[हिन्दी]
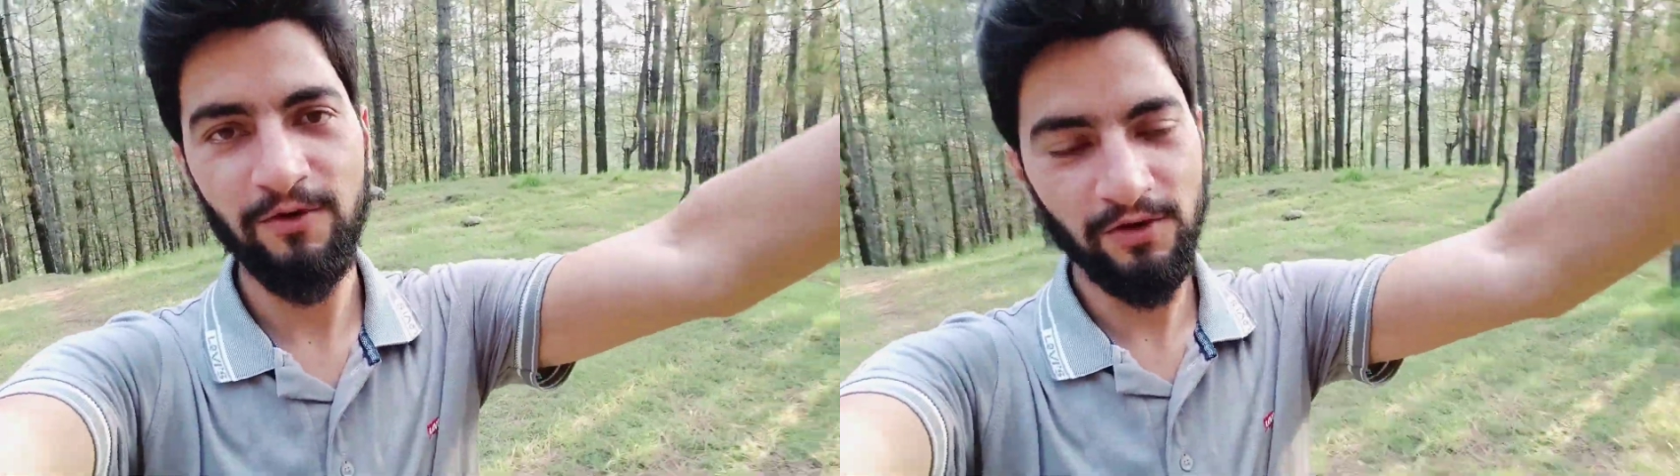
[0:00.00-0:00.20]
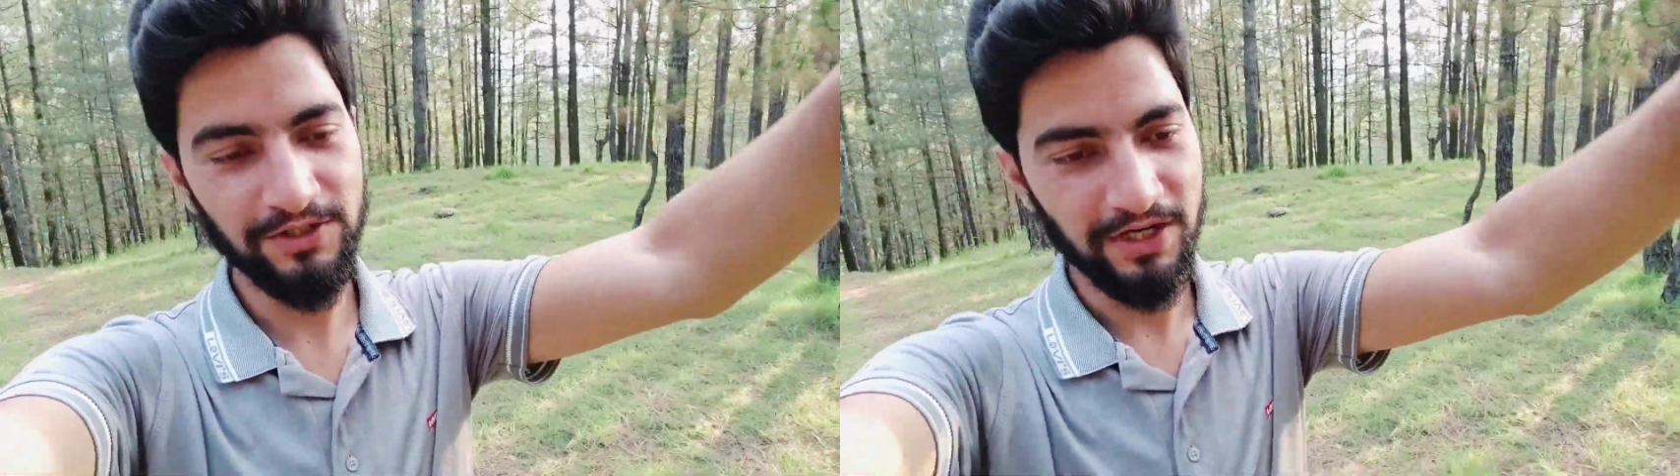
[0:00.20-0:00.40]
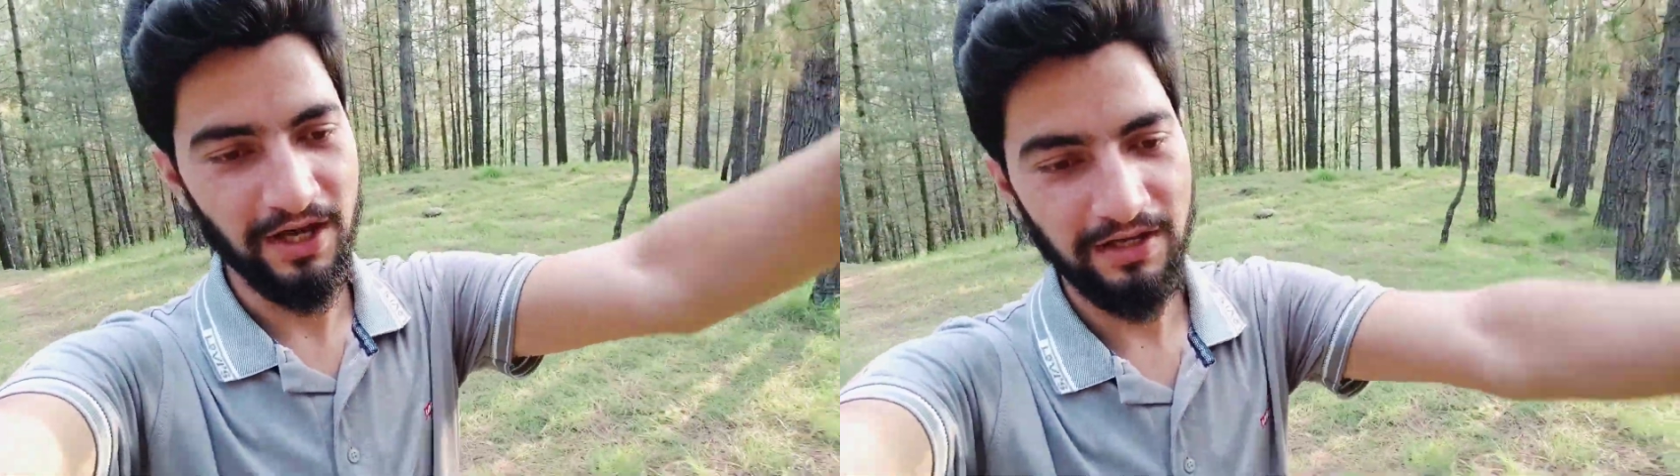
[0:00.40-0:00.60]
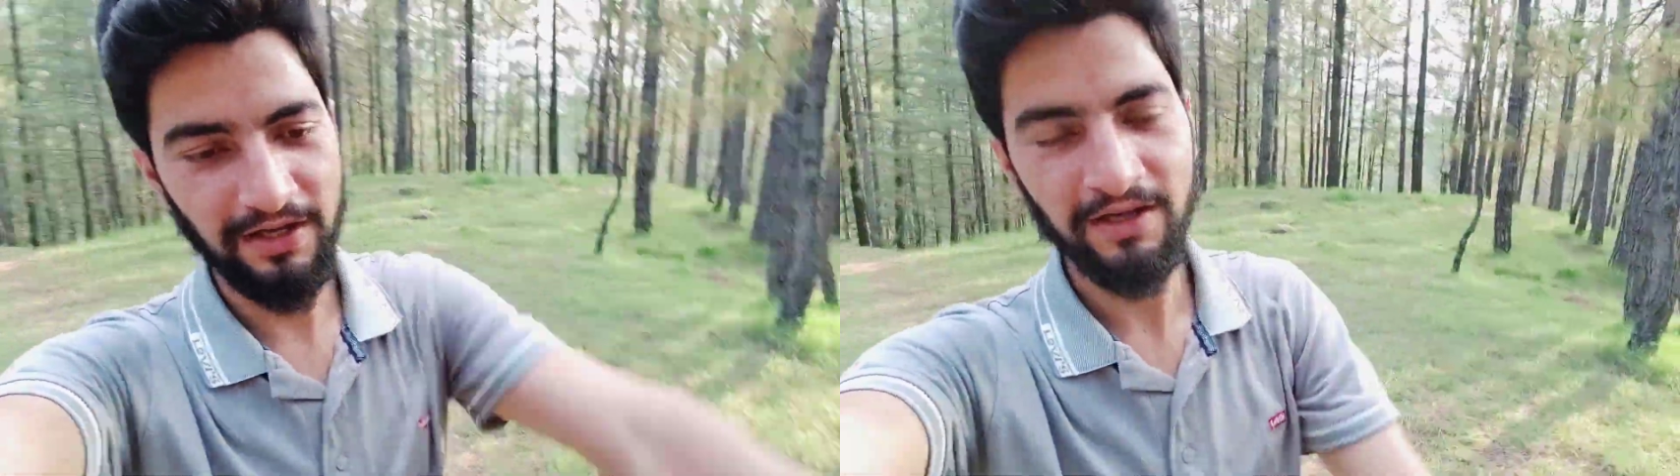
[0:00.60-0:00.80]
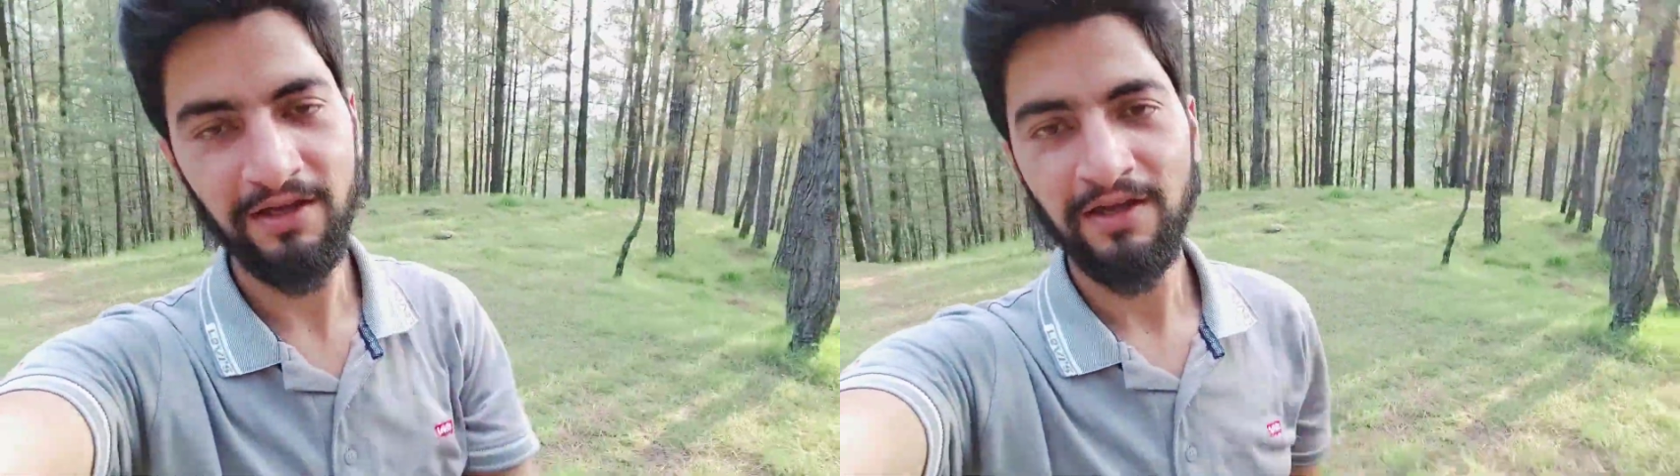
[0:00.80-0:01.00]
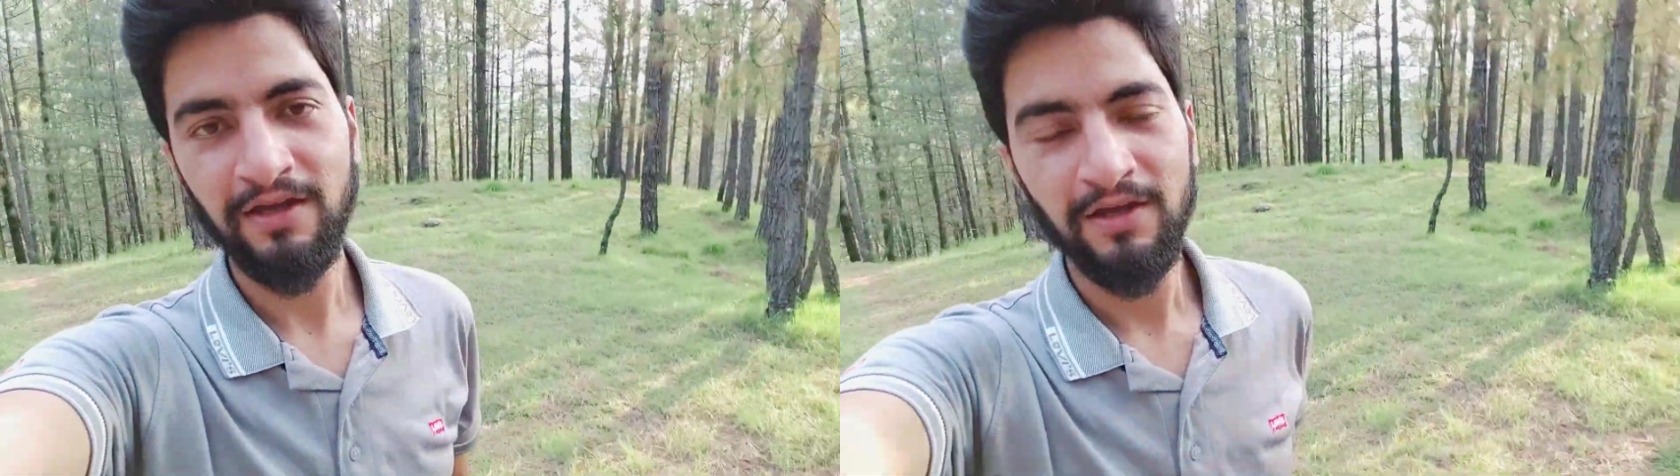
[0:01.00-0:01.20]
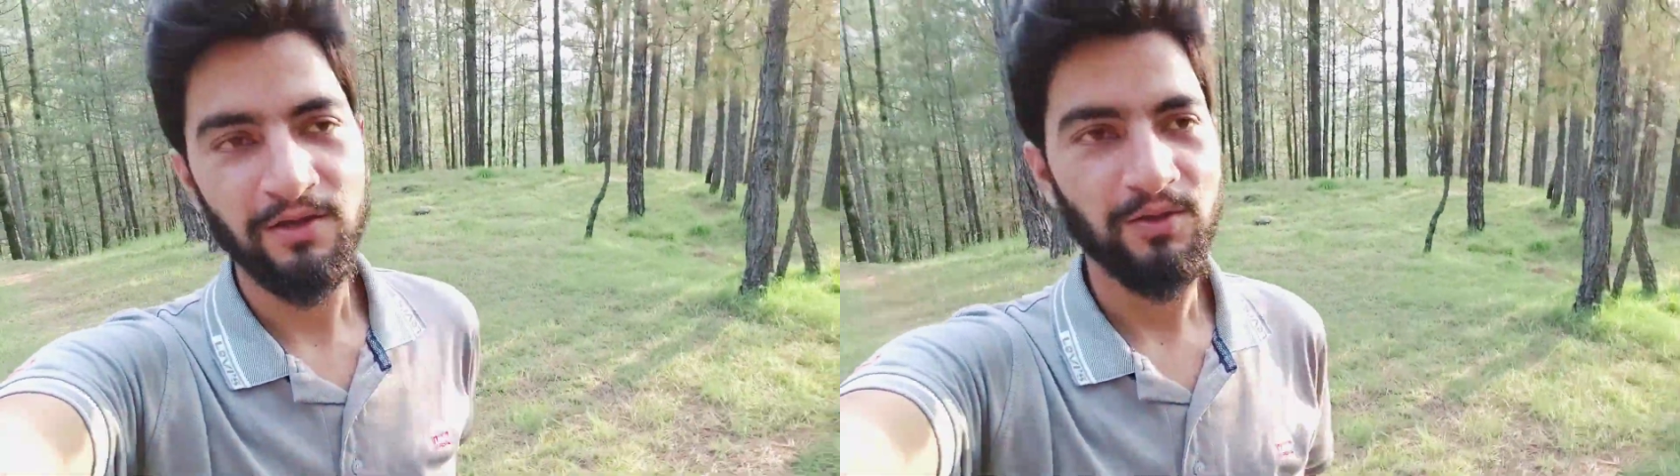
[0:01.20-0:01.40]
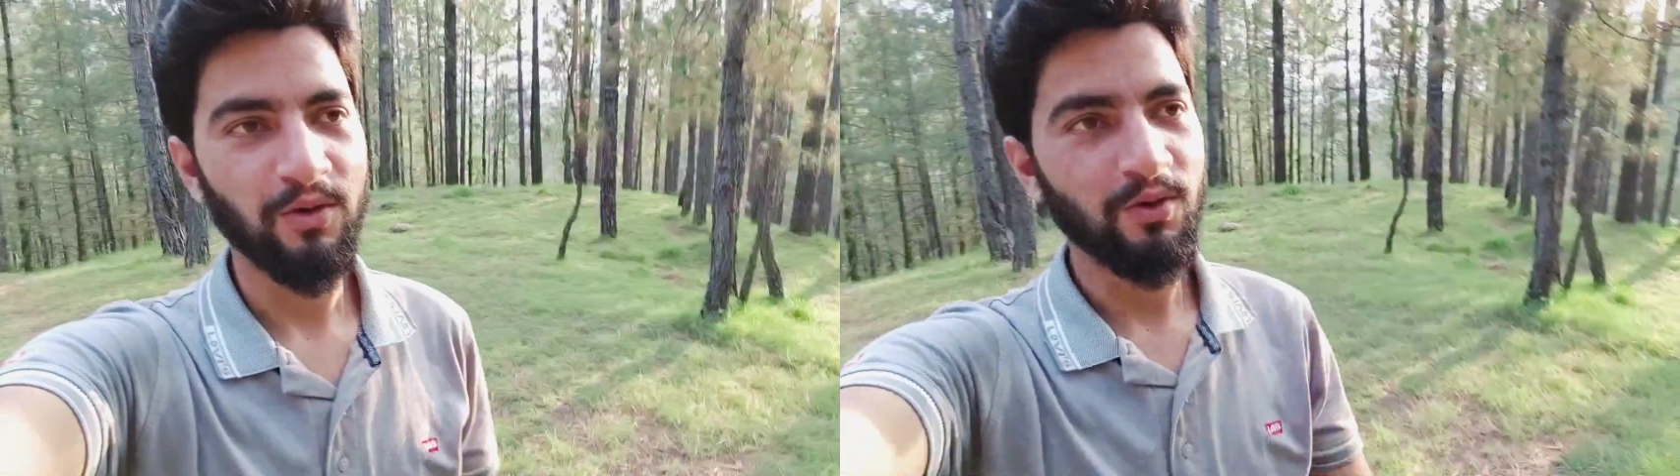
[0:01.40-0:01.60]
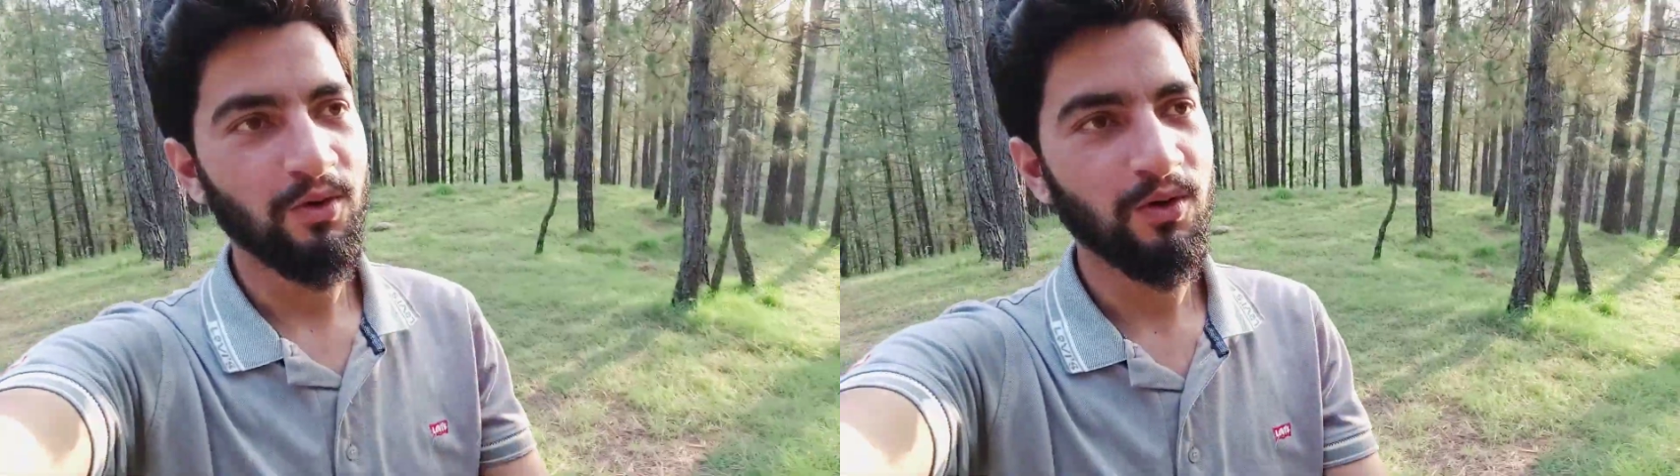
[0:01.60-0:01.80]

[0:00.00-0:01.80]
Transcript: फुल चढ़ाई तो